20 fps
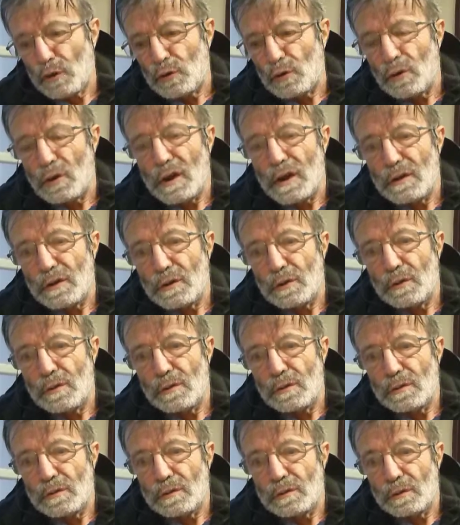
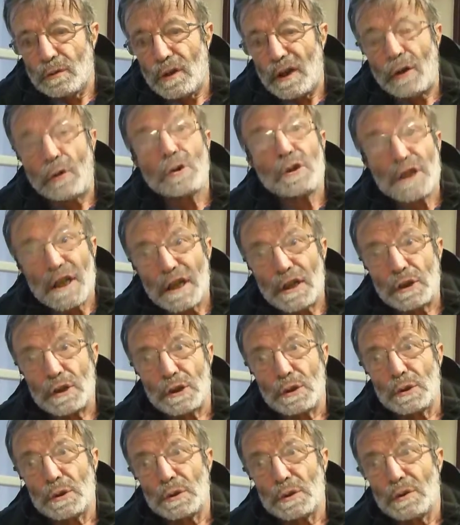de la,
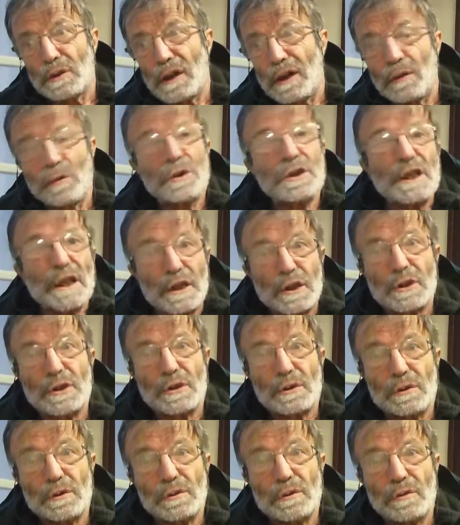recherche, la
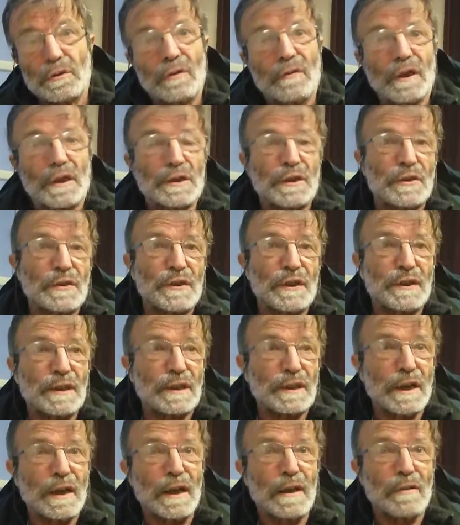recherche de convergence
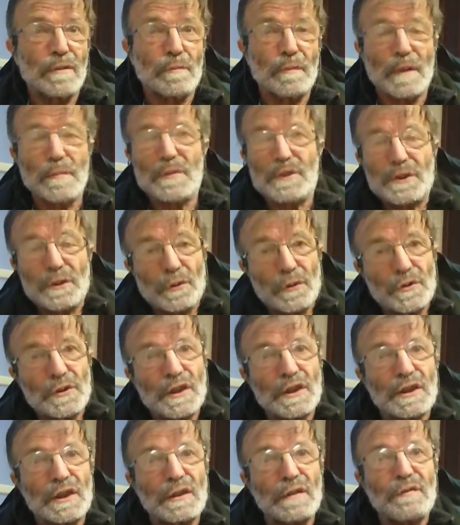syndicale. L'unité
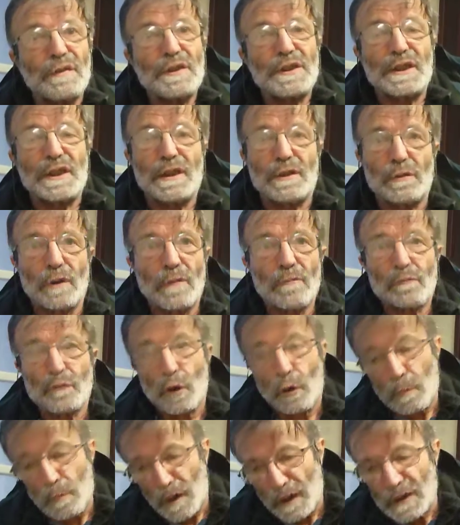d'action. C'est difficile, quoi.
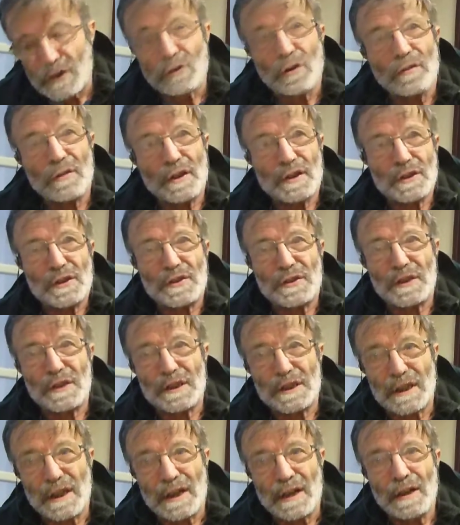On parlait de convergence
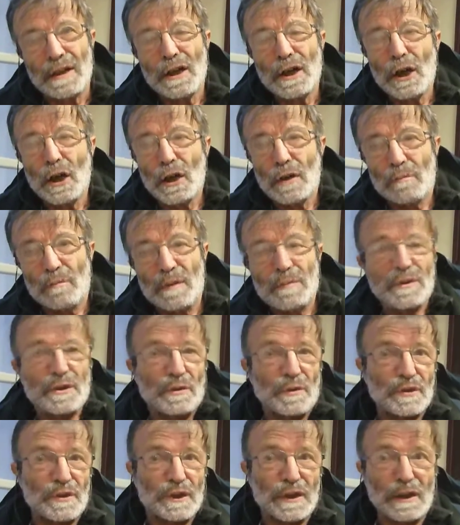syndicale, même
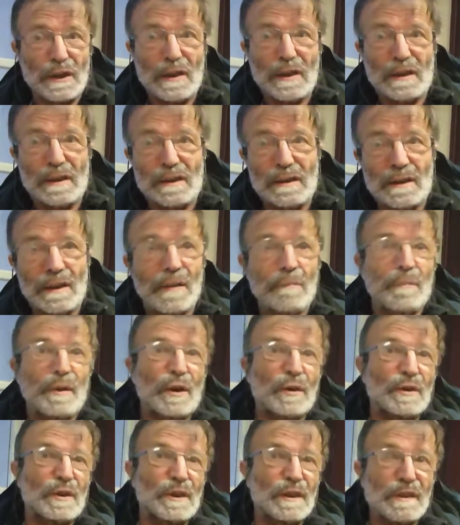si on sait que la, la
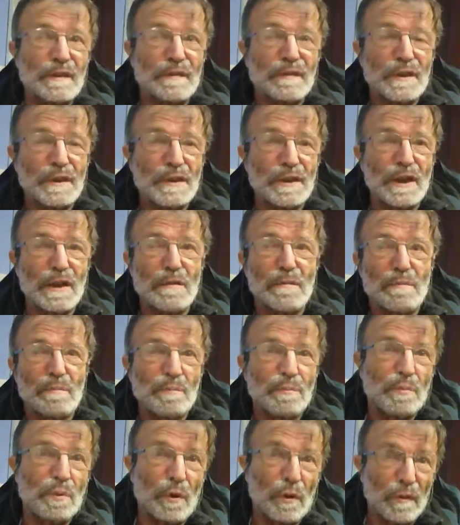période est difficile
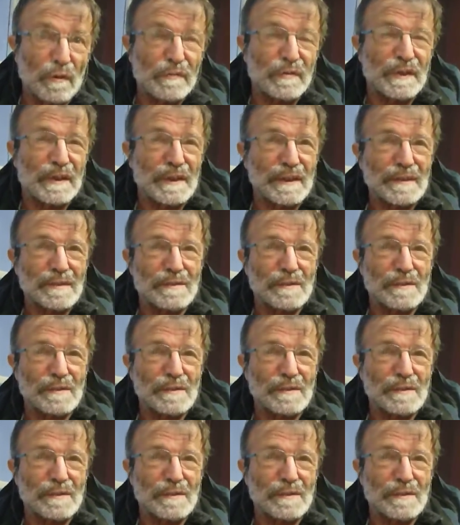pour le faire.